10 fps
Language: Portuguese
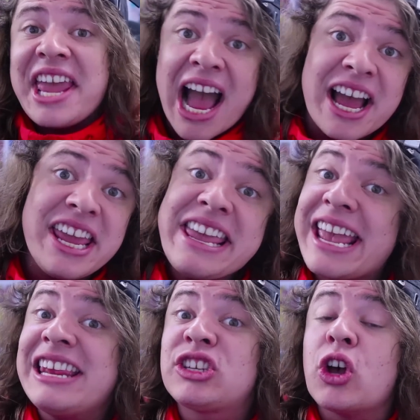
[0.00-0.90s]
E
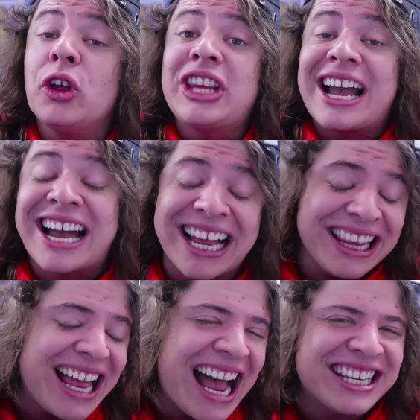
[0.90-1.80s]
aí ele solta a
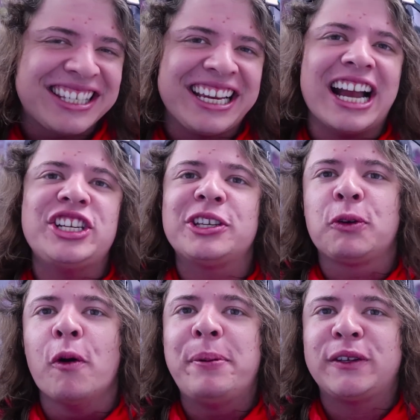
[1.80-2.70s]
clássica
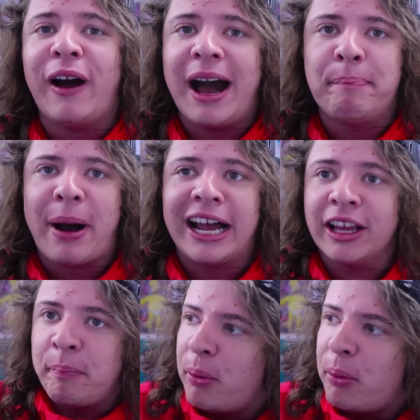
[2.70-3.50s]
desculpa esfarrapada,